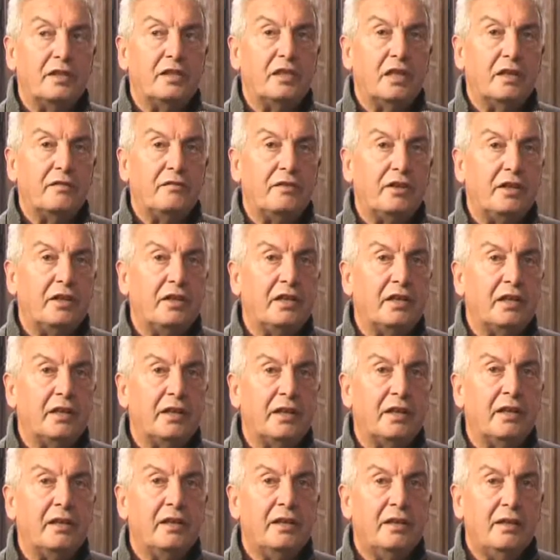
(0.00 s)

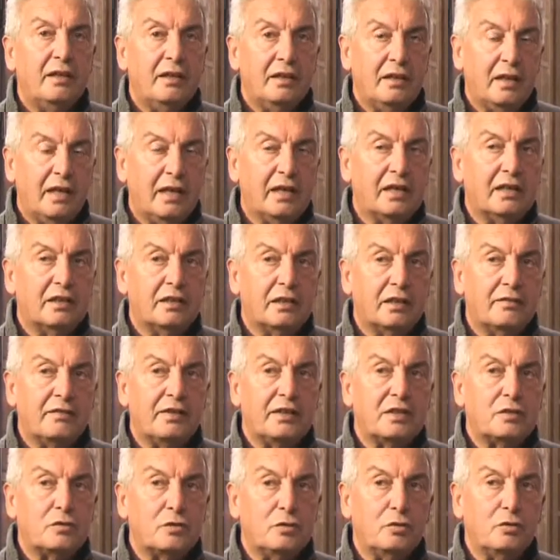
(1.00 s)
intervenire anche
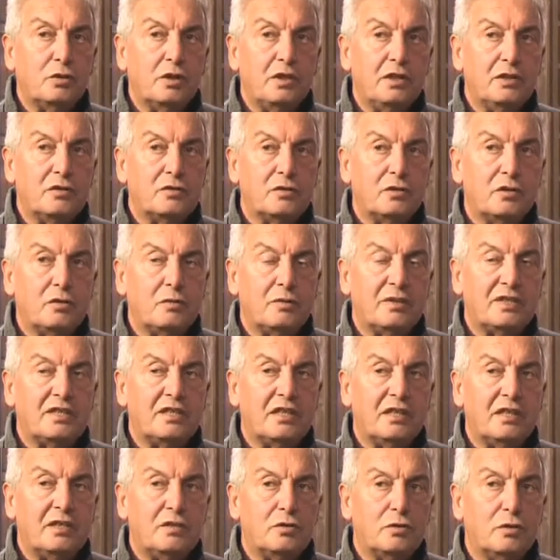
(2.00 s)
attraverso l'utilizzo di
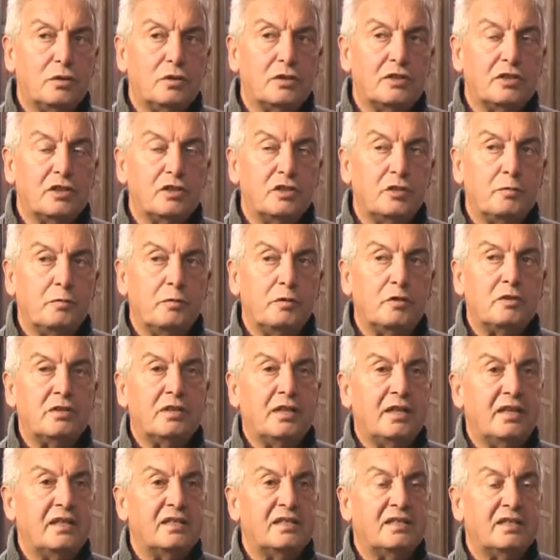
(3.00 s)
queste risorse, ci
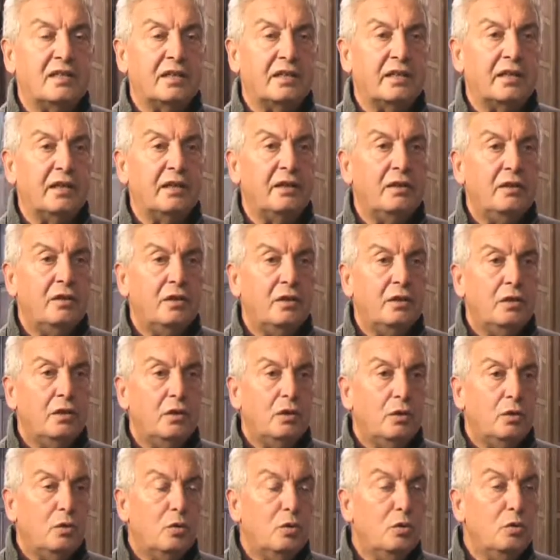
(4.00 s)
possa essere
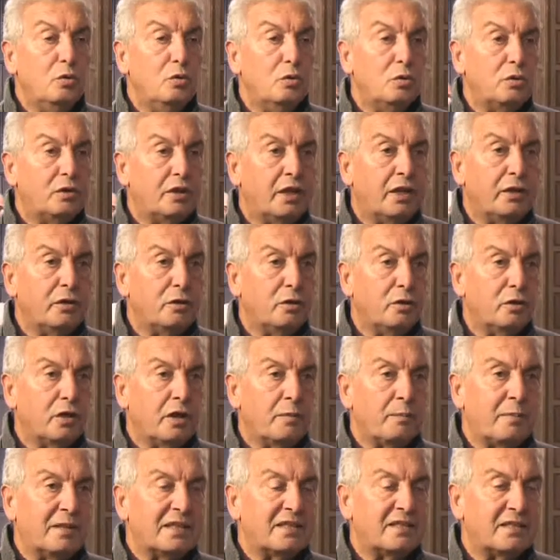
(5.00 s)
un
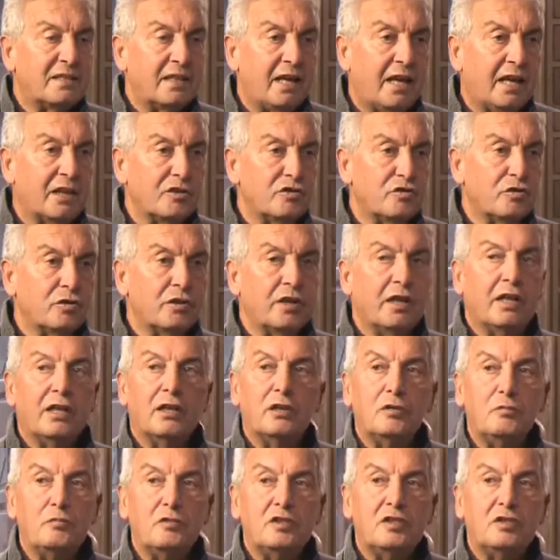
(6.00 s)
ulteriore passaggio
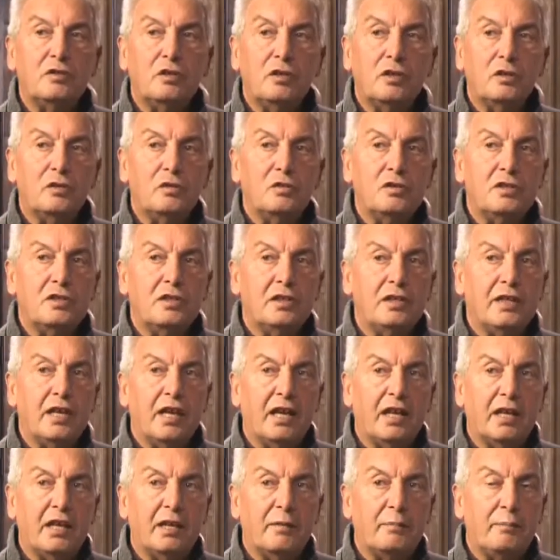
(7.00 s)
nella commissione
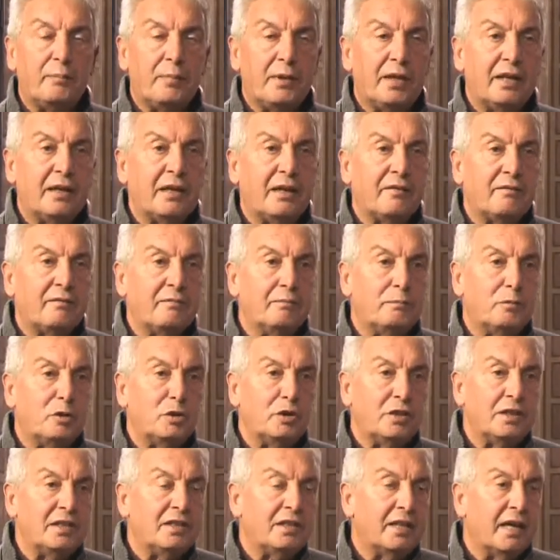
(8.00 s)
consiliare per
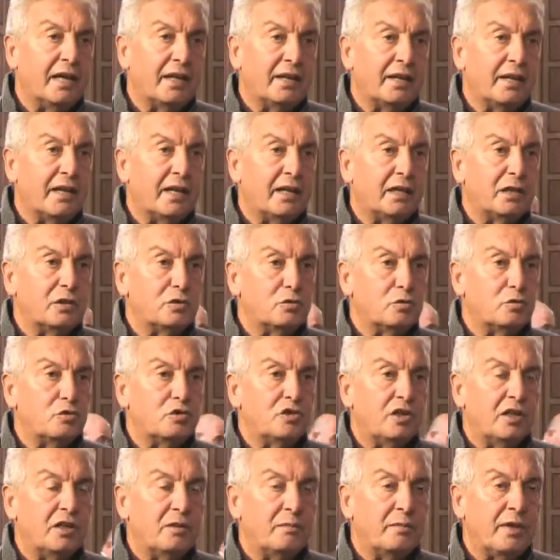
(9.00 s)
poter dare anche
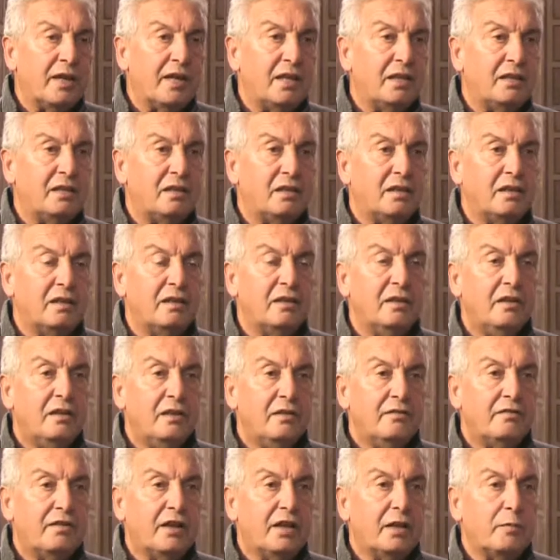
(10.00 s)
suggerimenti,
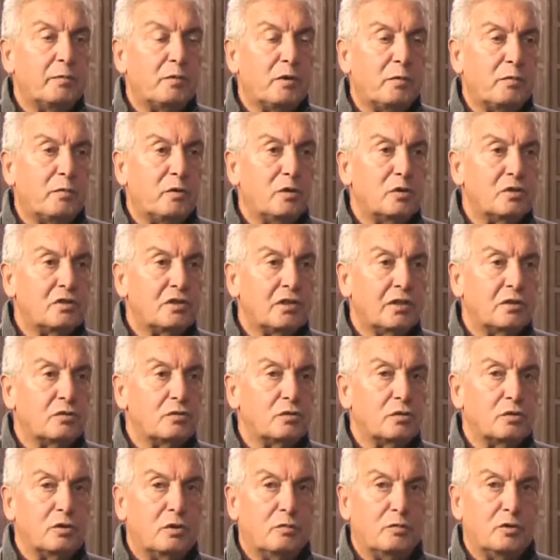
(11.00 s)
fare proposte
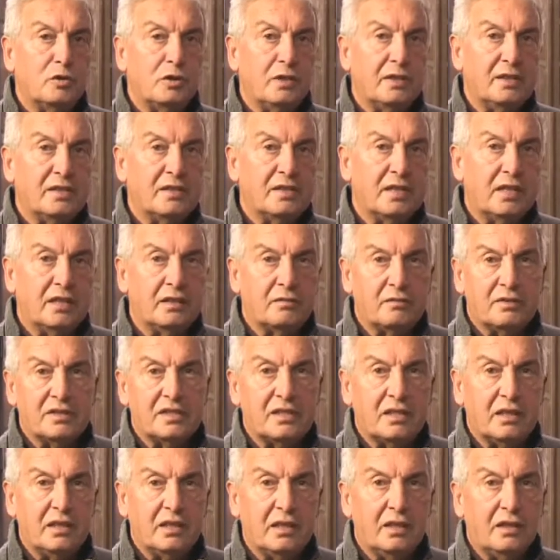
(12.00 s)
su come utilizzare
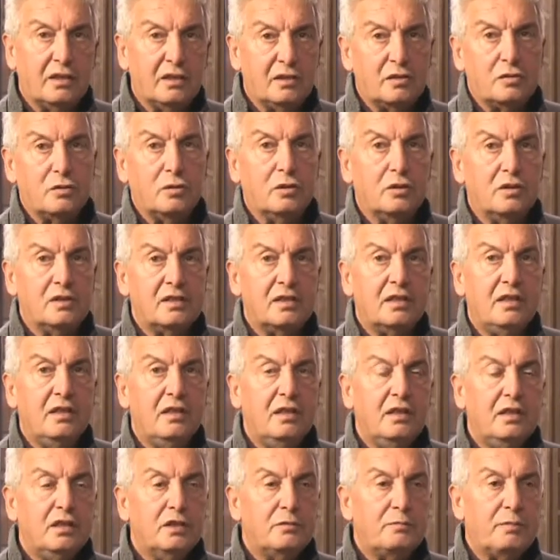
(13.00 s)
queste risorse.
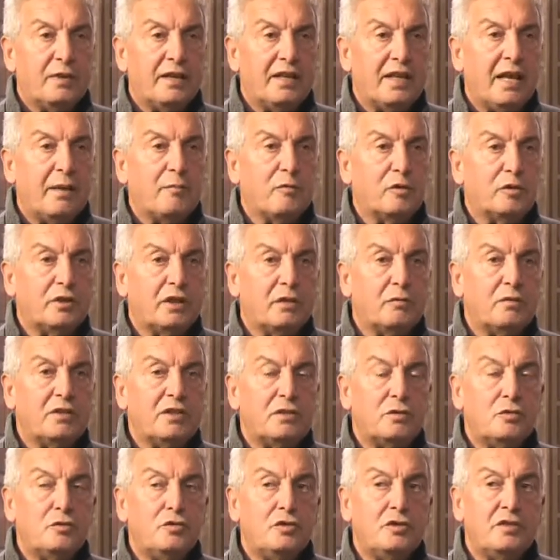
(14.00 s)
Speriamo che
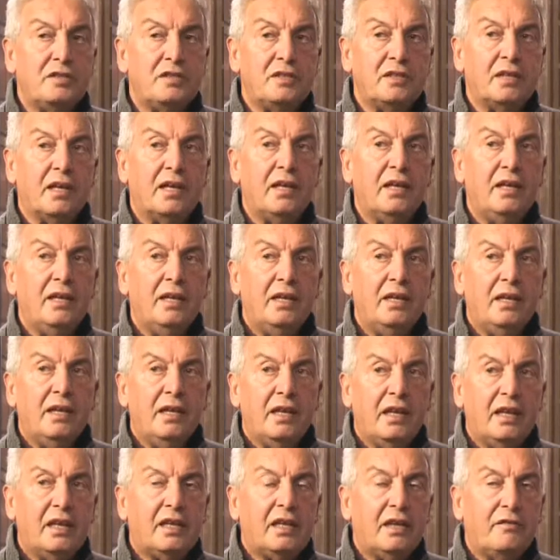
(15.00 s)
questo ci sia
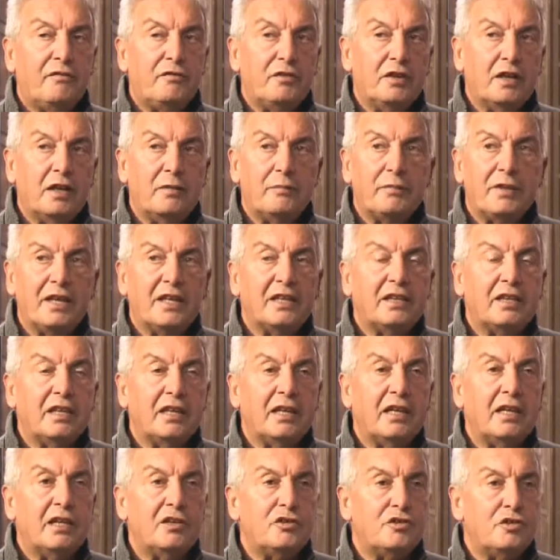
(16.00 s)
e che
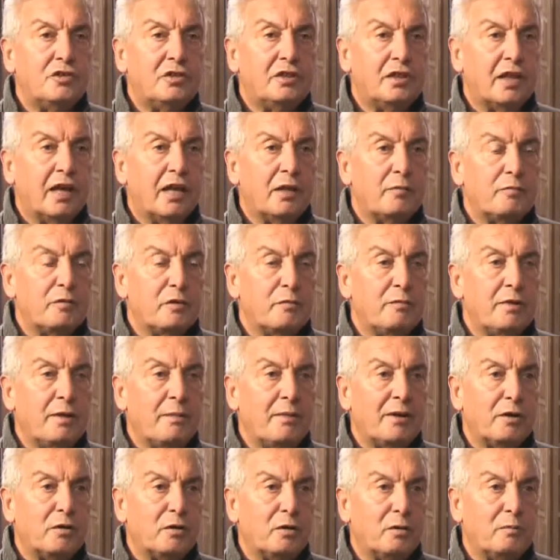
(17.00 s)
finalmente nella città il
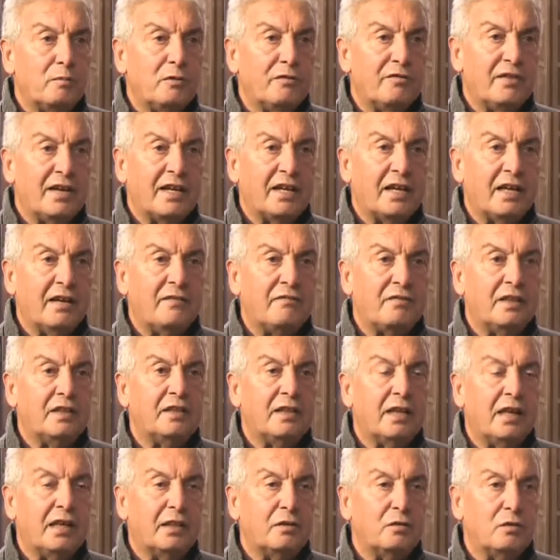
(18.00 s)
problema rom venga
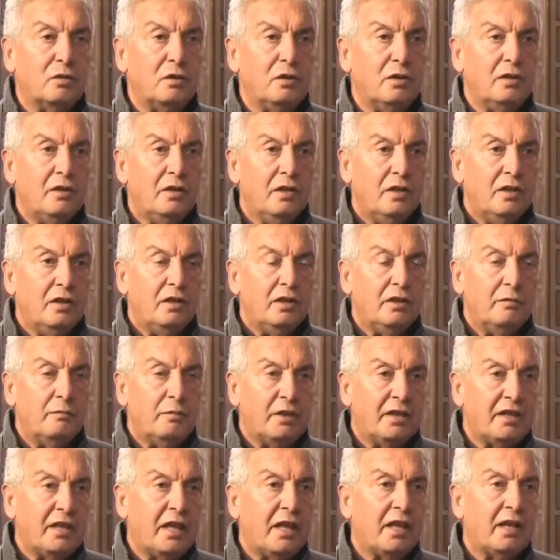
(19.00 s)
affrontato in
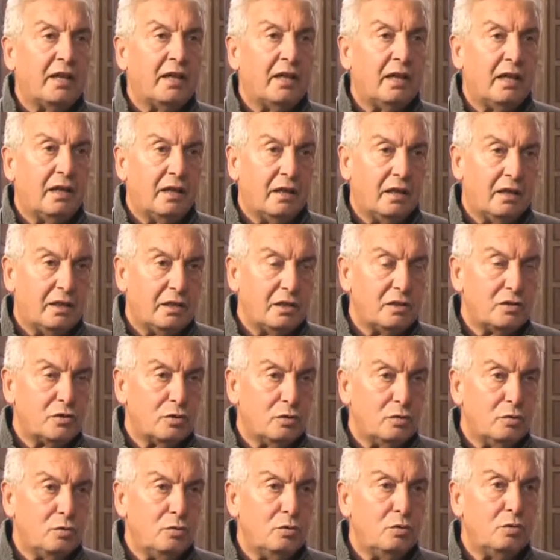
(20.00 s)
maniera
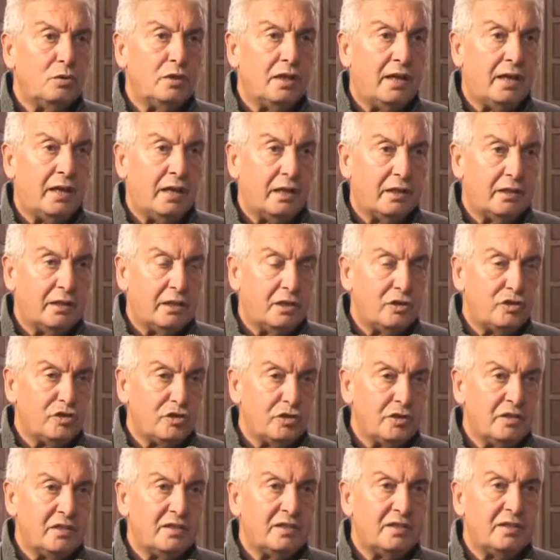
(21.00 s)
risoluta,
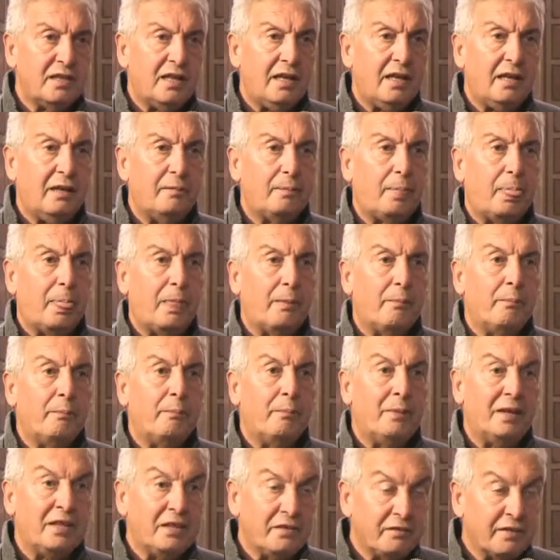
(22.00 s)
decisa,
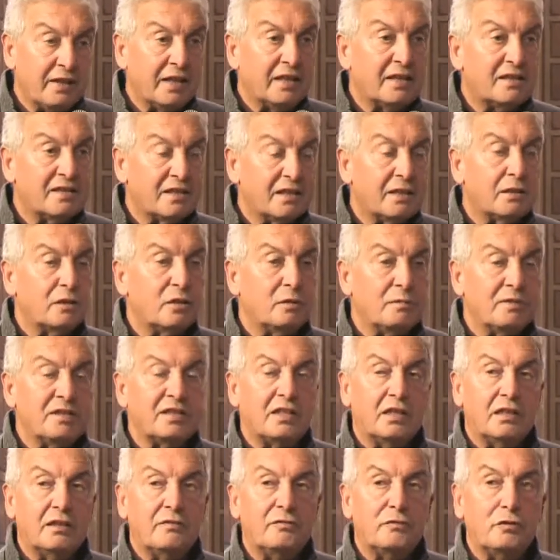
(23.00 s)
ma diversa da come è
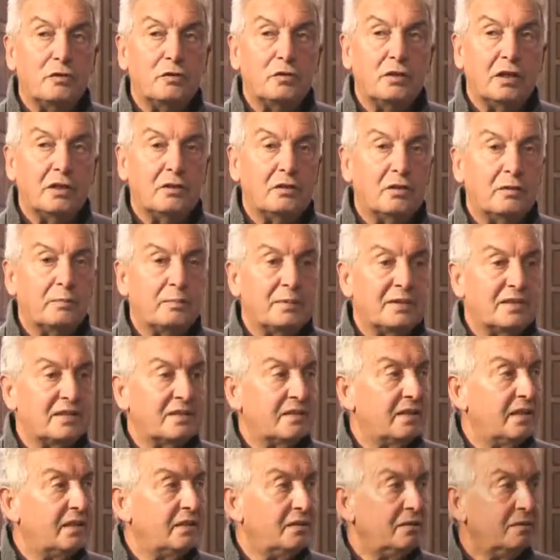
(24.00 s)
stato affrontato nel
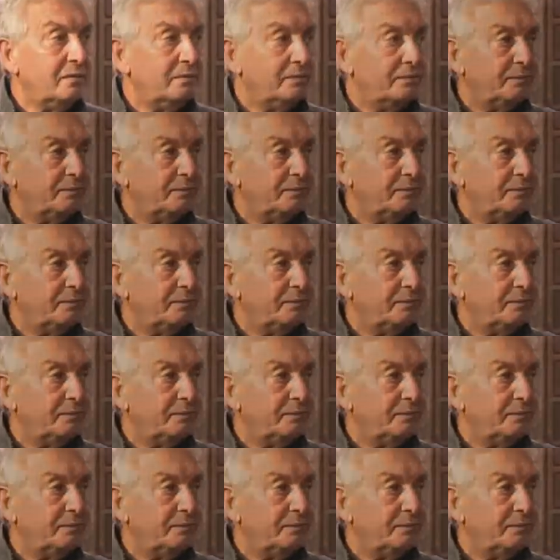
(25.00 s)
passato.